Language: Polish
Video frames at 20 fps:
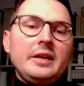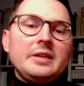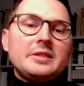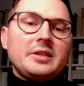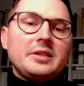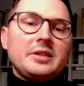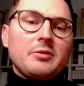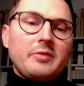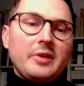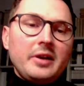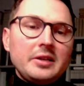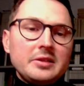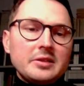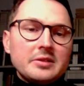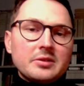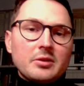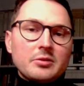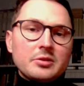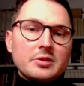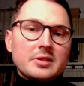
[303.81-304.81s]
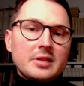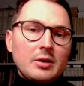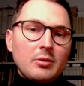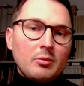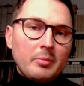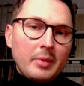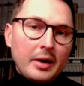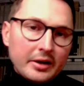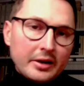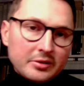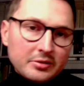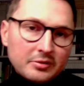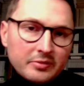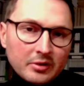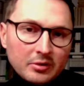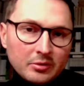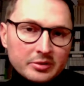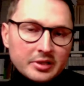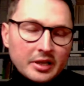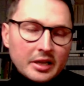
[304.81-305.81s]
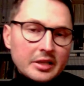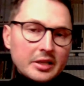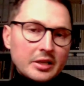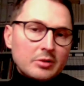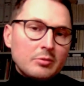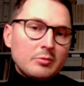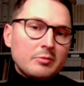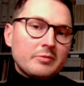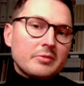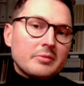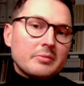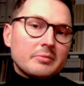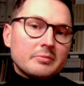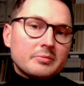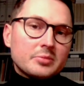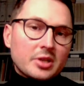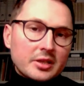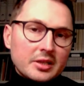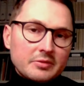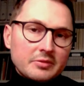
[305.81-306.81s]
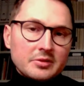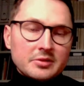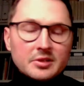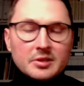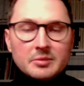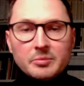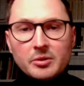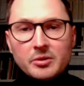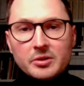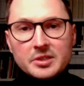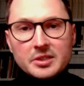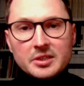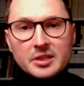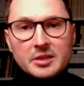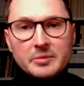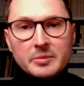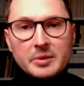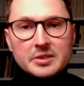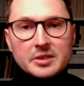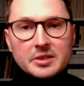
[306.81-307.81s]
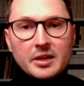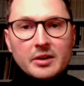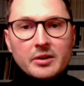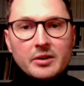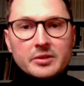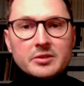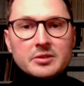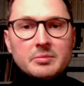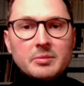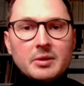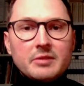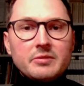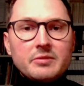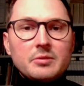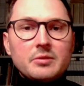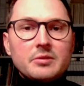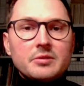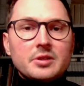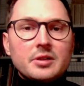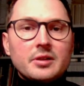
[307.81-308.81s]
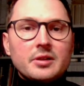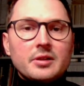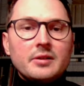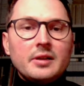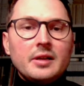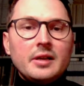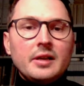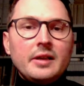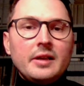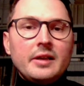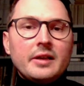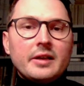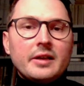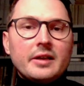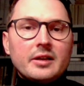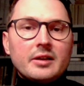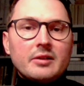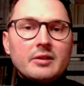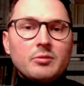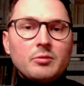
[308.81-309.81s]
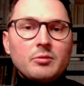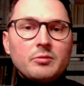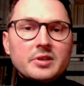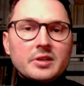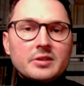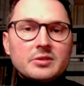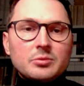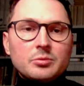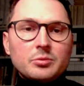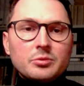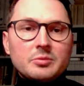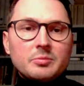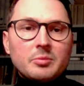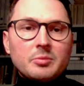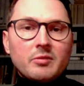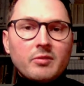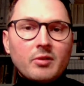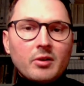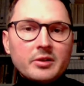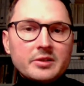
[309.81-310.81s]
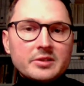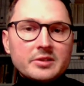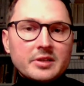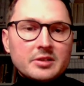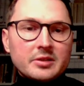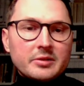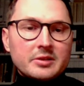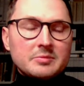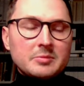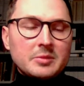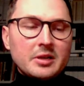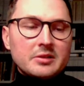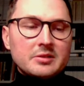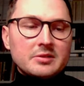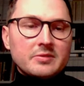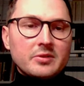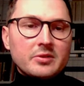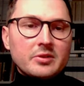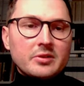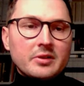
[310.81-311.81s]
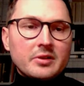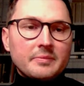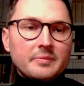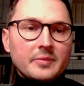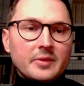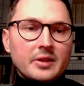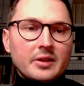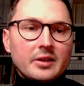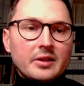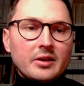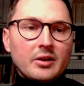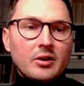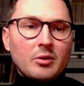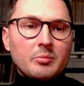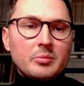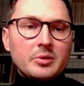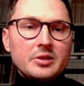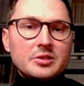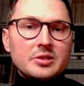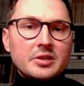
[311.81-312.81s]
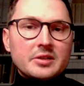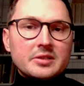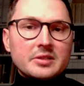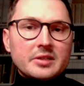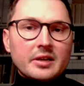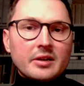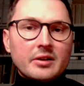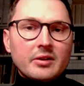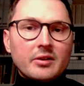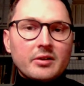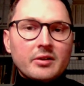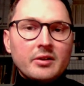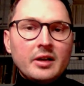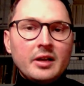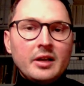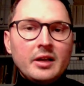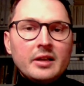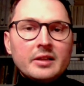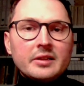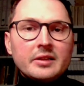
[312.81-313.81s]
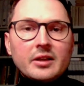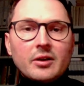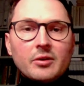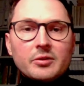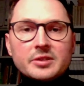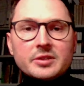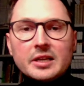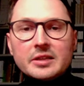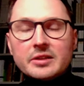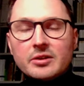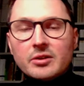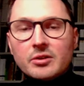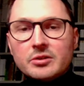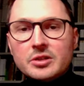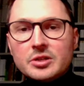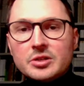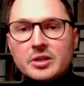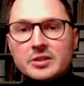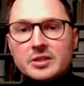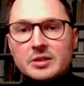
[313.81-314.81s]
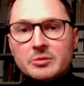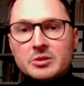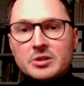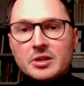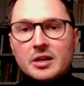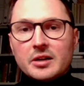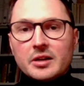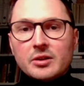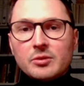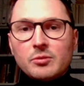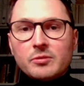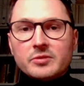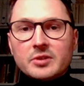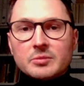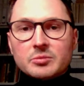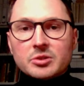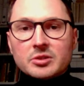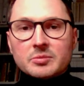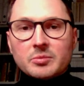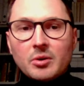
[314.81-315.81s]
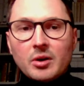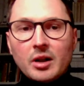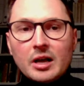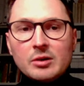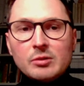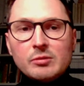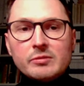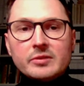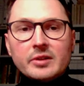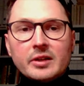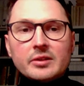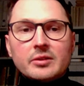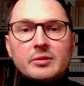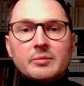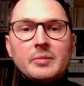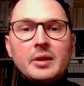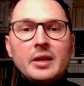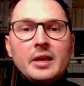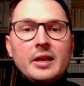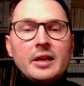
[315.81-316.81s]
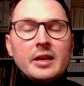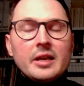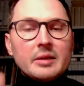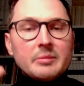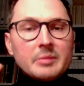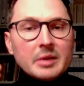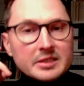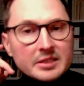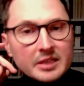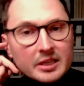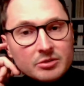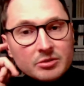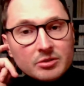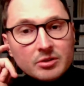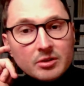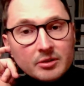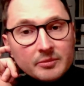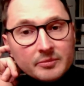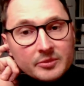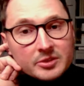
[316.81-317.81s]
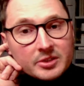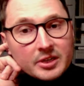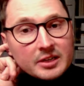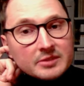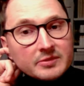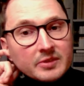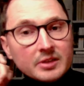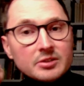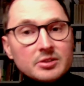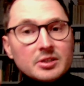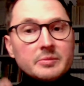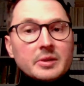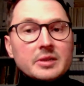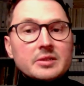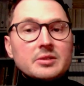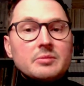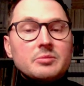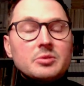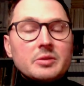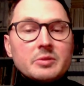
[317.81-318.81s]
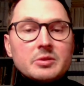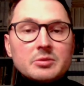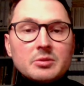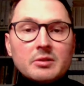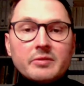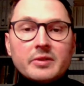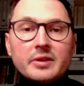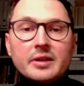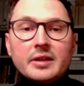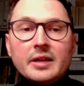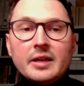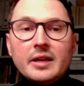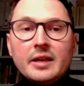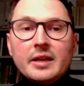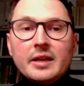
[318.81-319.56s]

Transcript: I z tej oferty skorzystało bardzo wielu osadników, przede wszystkim pochodzenia niemieckiego. I to sprawiło, że wówczas Łódź powoli zaczęła zmieniać swoje oblicze z tego, tej osady rolniczej zamieszkanej głównie przez Polaków na to miasteczko, coraz większe miasto przemysłowe,